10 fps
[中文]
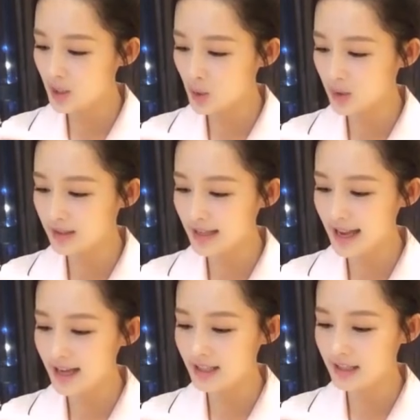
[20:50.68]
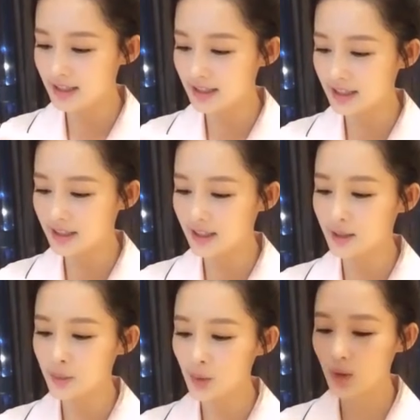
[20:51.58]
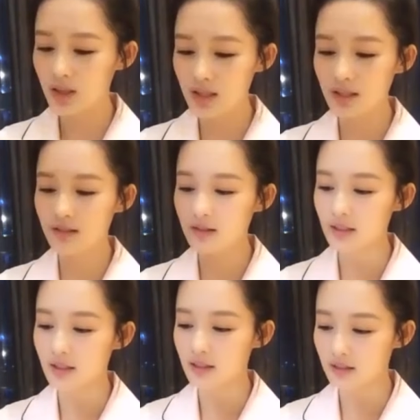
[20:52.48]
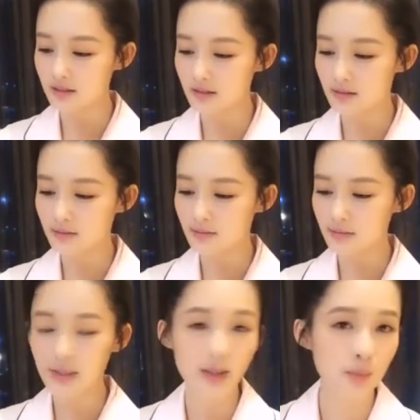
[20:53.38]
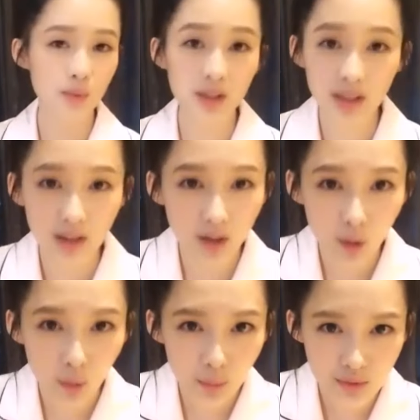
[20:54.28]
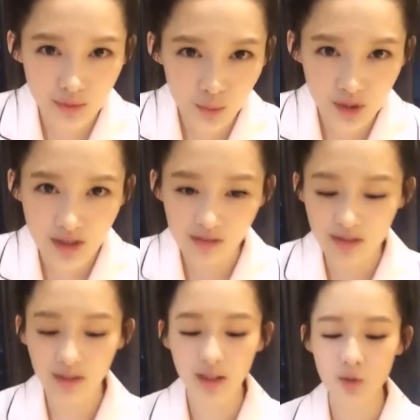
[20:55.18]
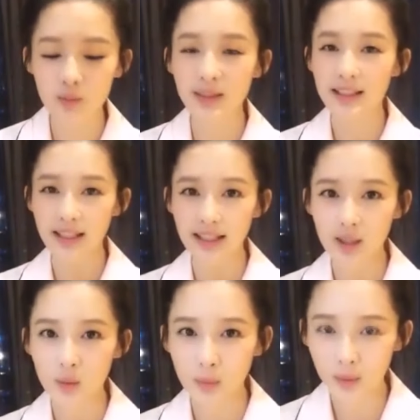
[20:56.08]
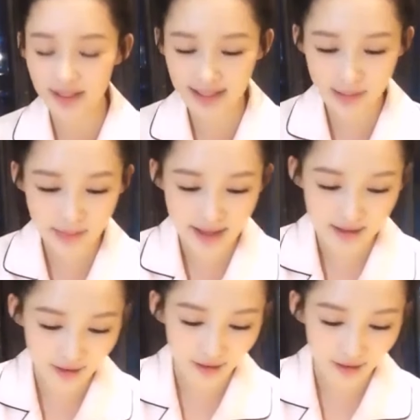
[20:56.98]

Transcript: 单纯爱着你的陌生人。那不一定哦，不是陌生人啊，说不定哪天我们会见